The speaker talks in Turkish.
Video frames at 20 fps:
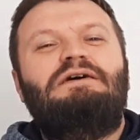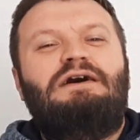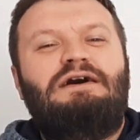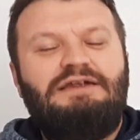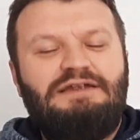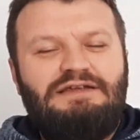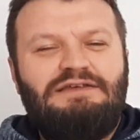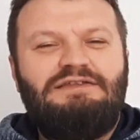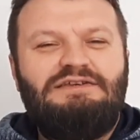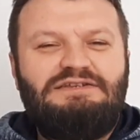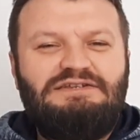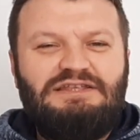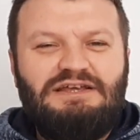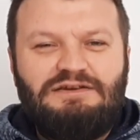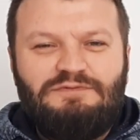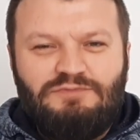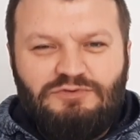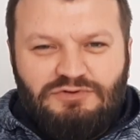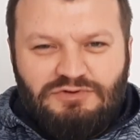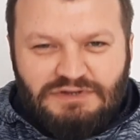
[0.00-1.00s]

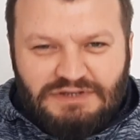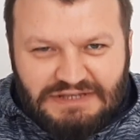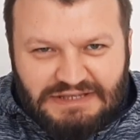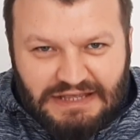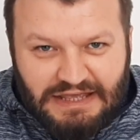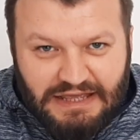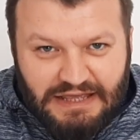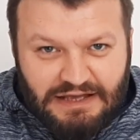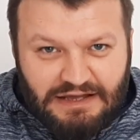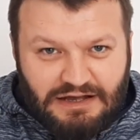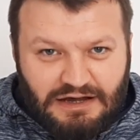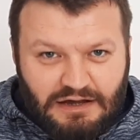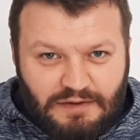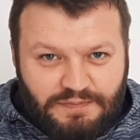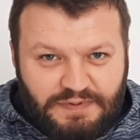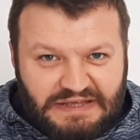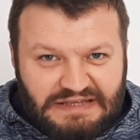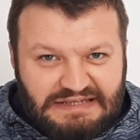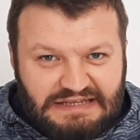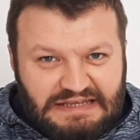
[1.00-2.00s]
Arkadaşlar bugün size
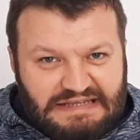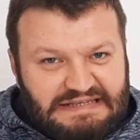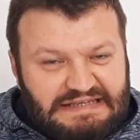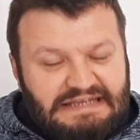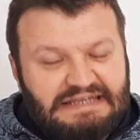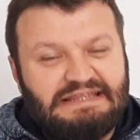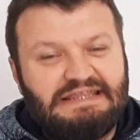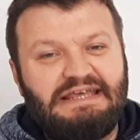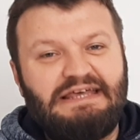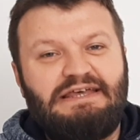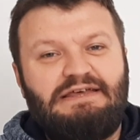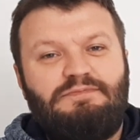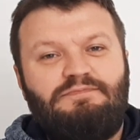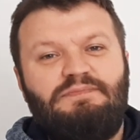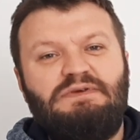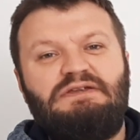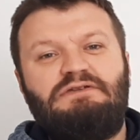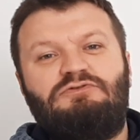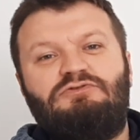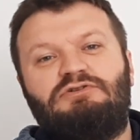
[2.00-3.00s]
EKPSS'de
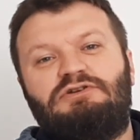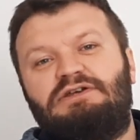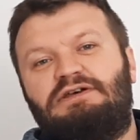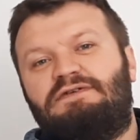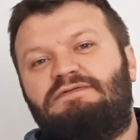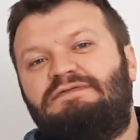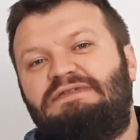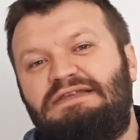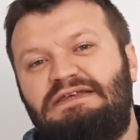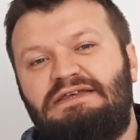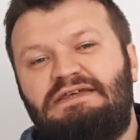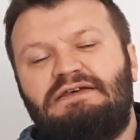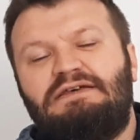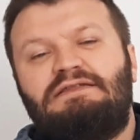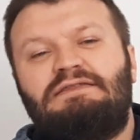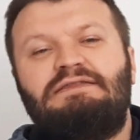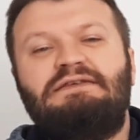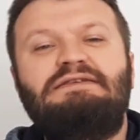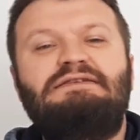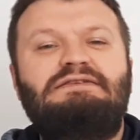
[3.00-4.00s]
bir görevli
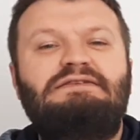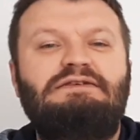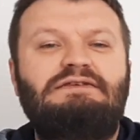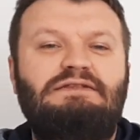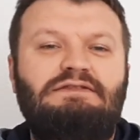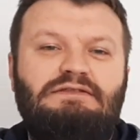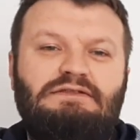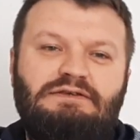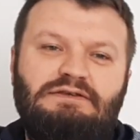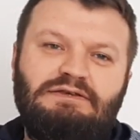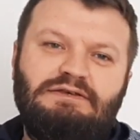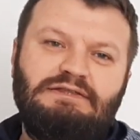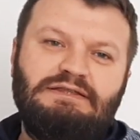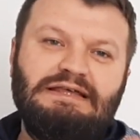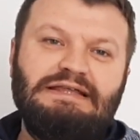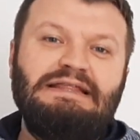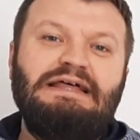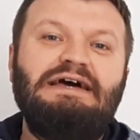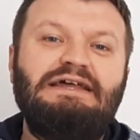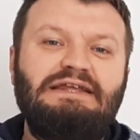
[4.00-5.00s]
nasıl e,
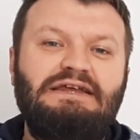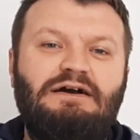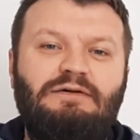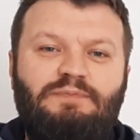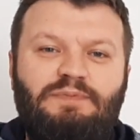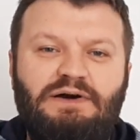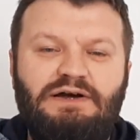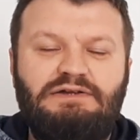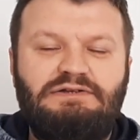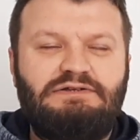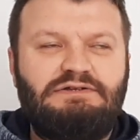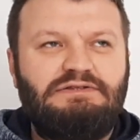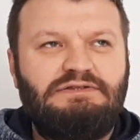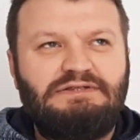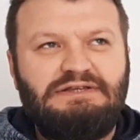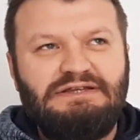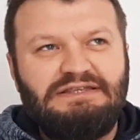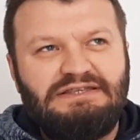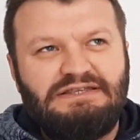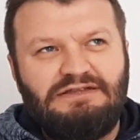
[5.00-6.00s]
neler yapar,
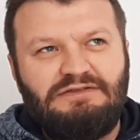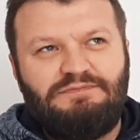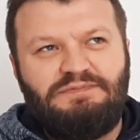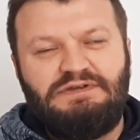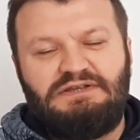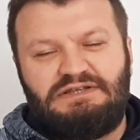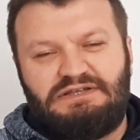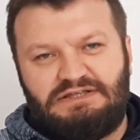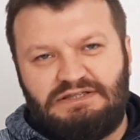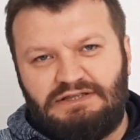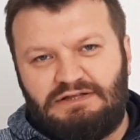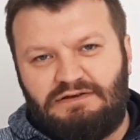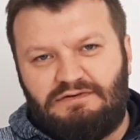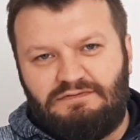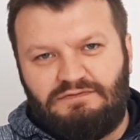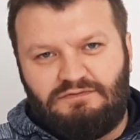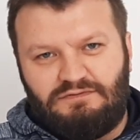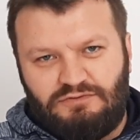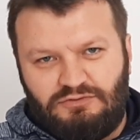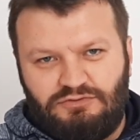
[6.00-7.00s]
nasıl bir
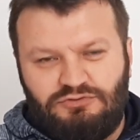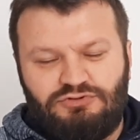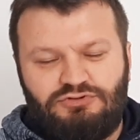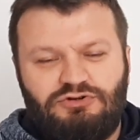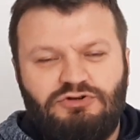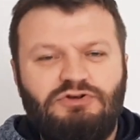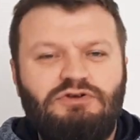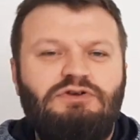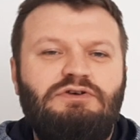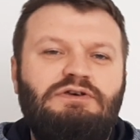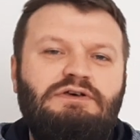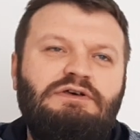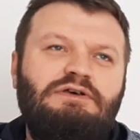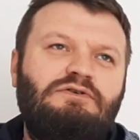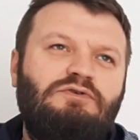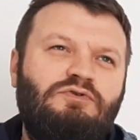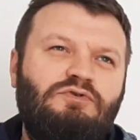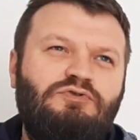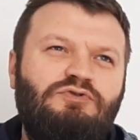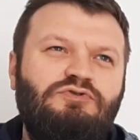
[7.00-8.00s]
sınav olur,
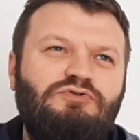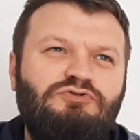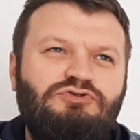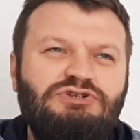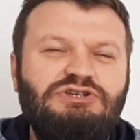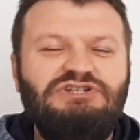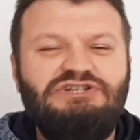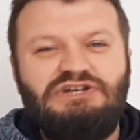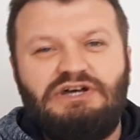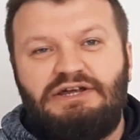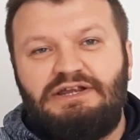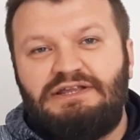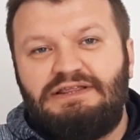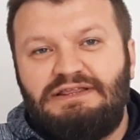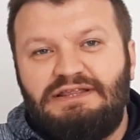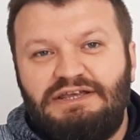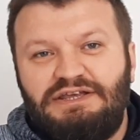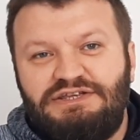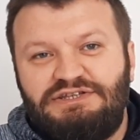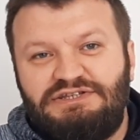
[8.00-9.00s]
e, okuyucu
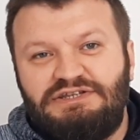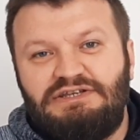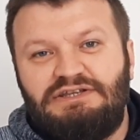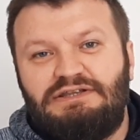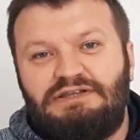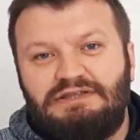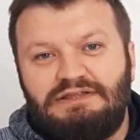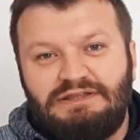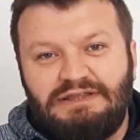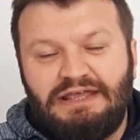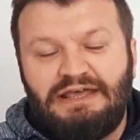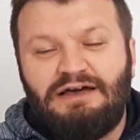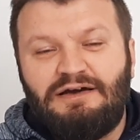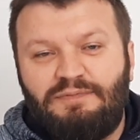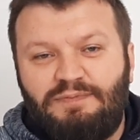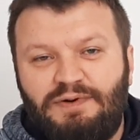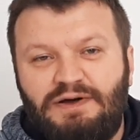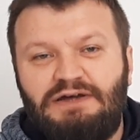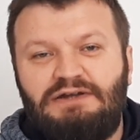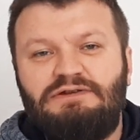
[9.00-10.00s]
işaretleyici ne
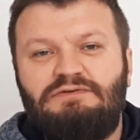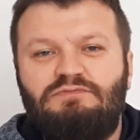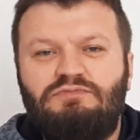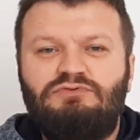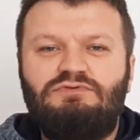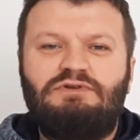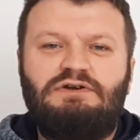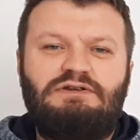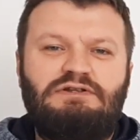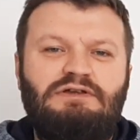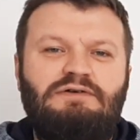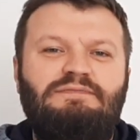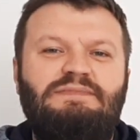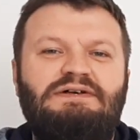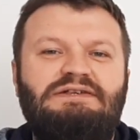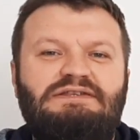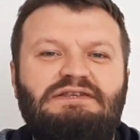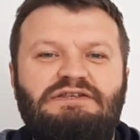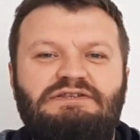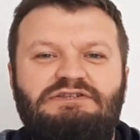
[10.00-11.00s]
yapar bunlardan
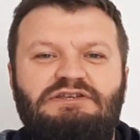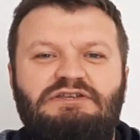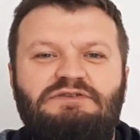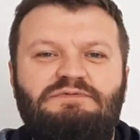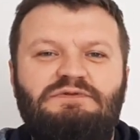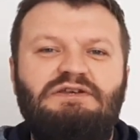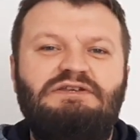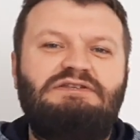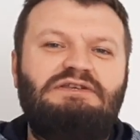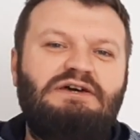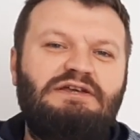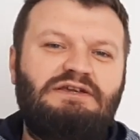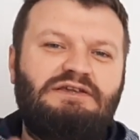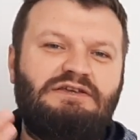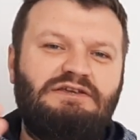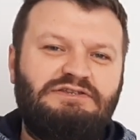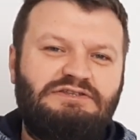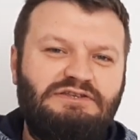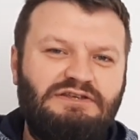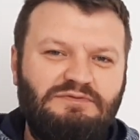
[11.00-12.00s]
bahsedeceğiz biraz.
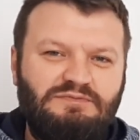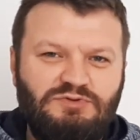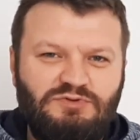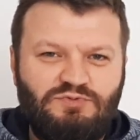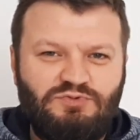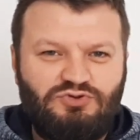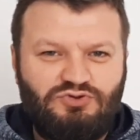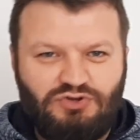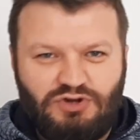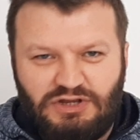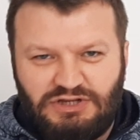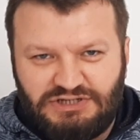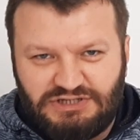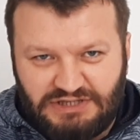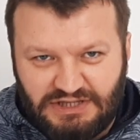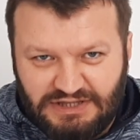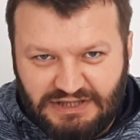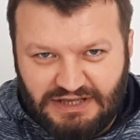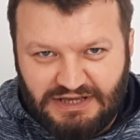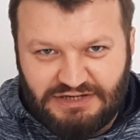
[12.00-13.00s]
Arkadaşlarımız bu
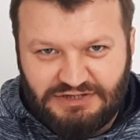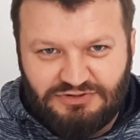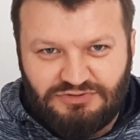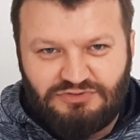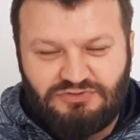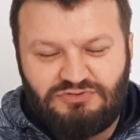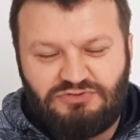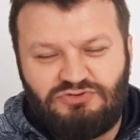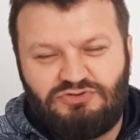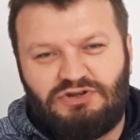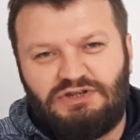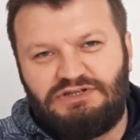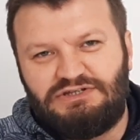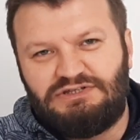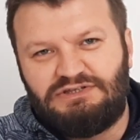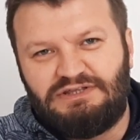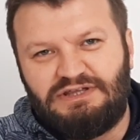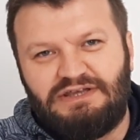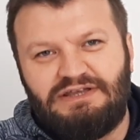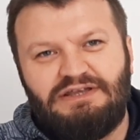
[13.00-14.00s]
süreçte tercih
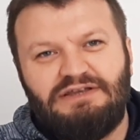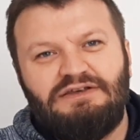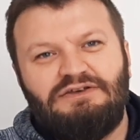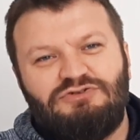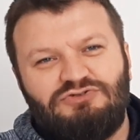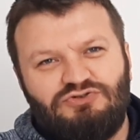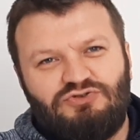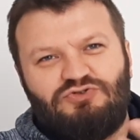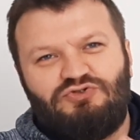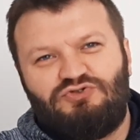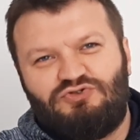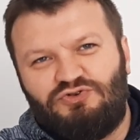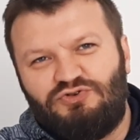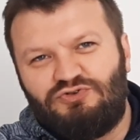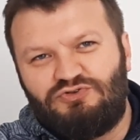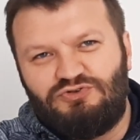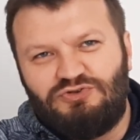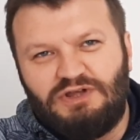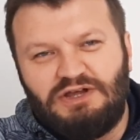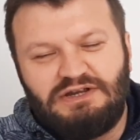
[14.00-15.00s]
sürecinde çok
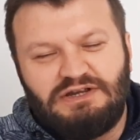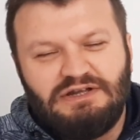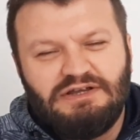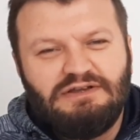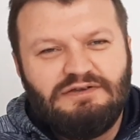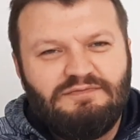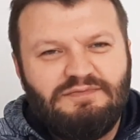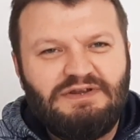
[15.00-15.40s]
sordular.